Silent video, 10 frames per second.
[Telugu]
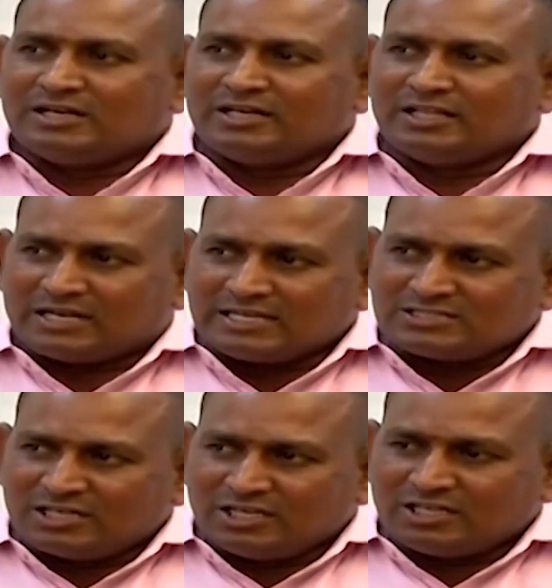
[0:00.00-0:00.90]
అంటే
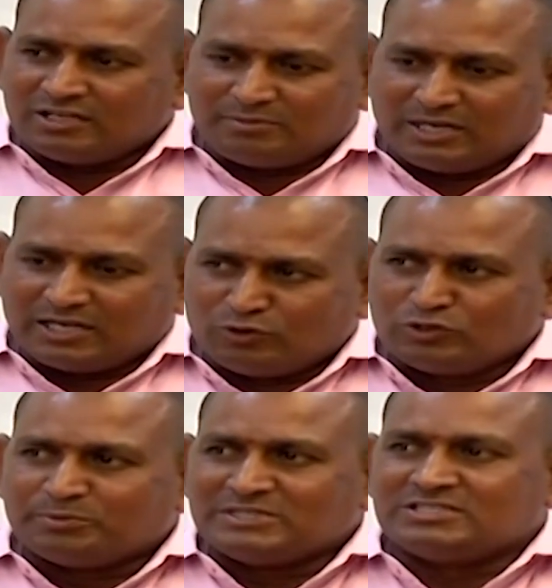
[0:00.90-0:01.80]
రాష్ట్రాన్ని బాగా
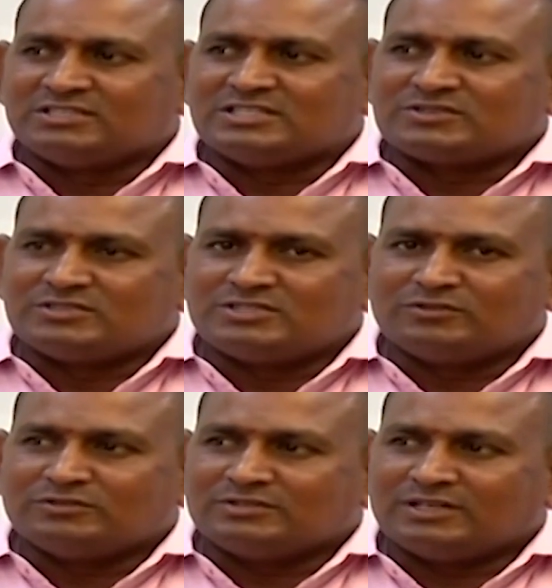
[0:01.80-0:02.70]
లోటు బడ్జెట్కి
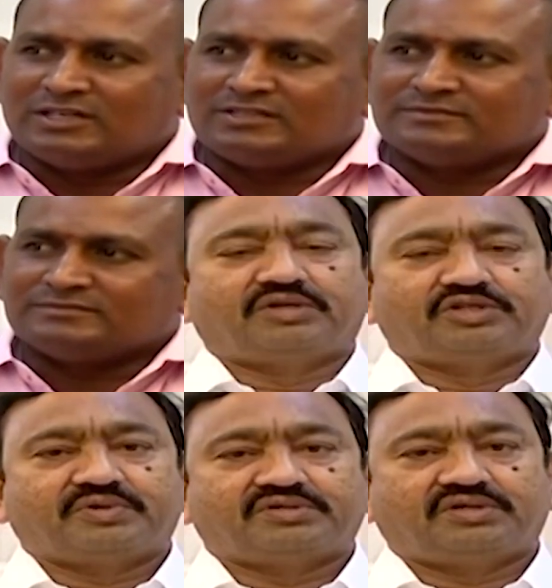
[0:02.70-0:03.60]
తీసుకొచ్చారు అని
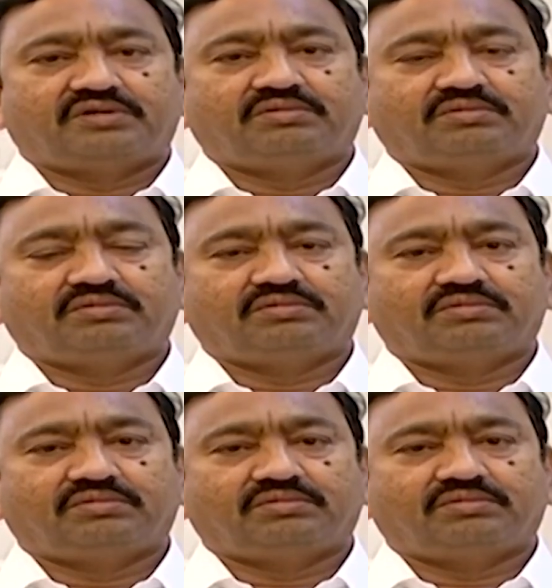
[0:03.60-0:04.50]
ప్రతిపక్షాలు
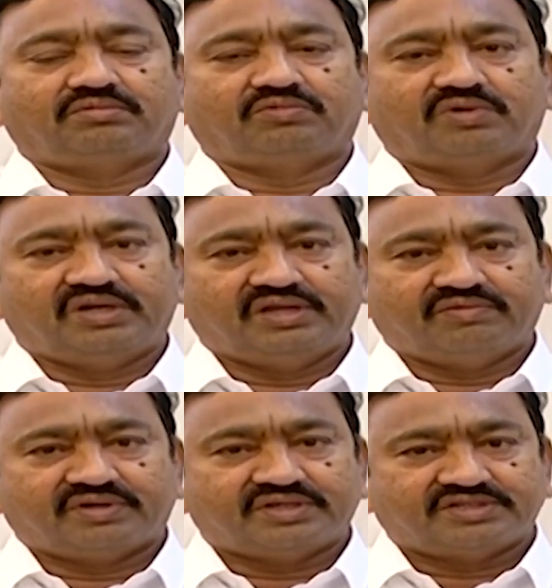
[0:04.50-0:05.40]
వాళ్ళు
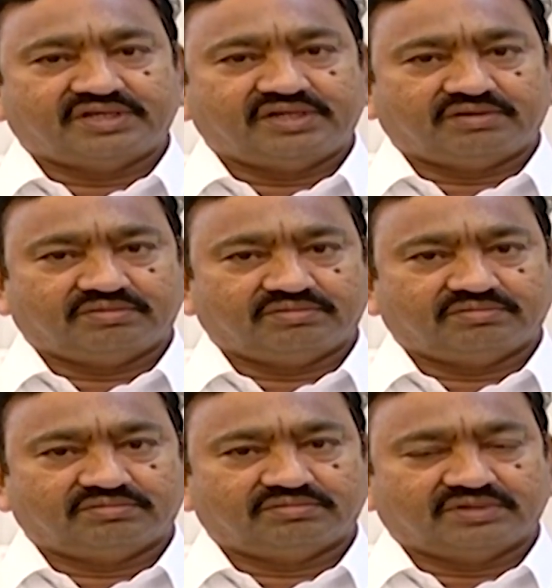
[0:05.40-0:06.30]
ఏమన్నా చేయలేదు
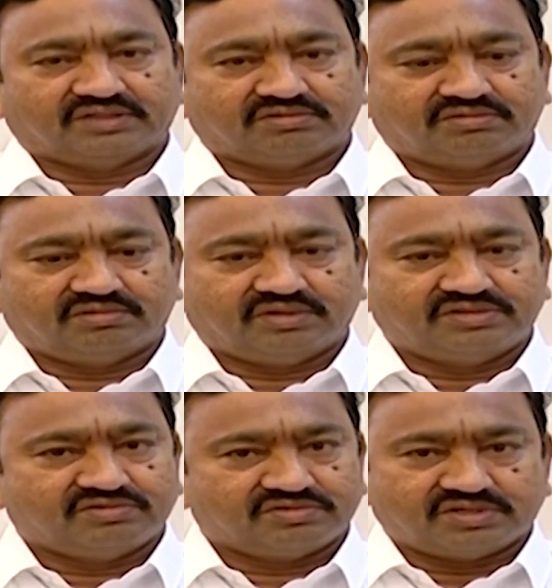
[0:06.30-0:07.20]
గతంలో
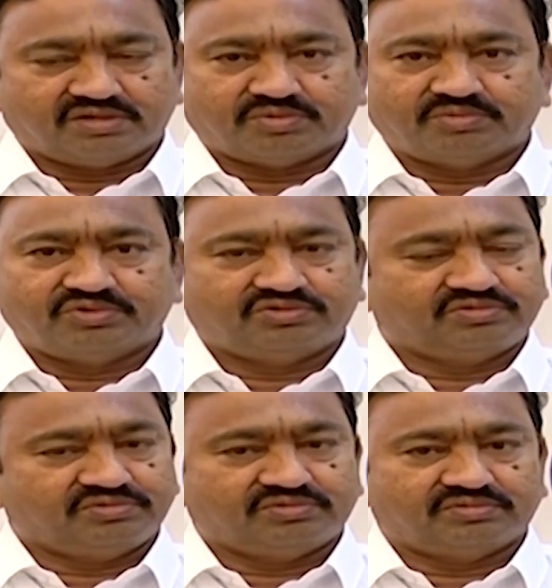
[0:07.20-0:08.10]
ఐదు సంవత్సరాలు
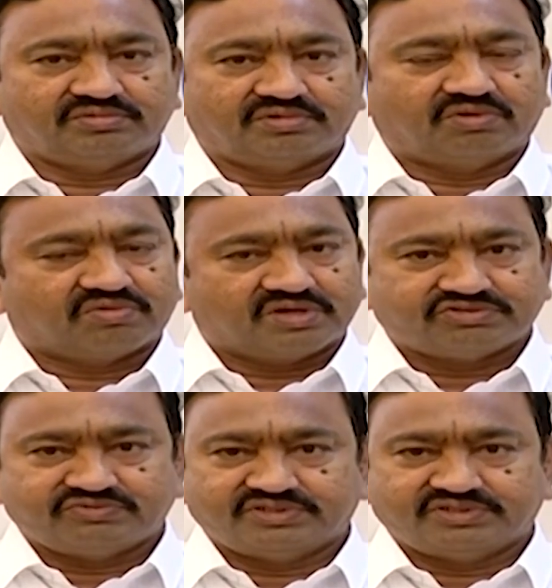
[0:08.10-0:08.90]
ప్రభుత్వం అవకాశం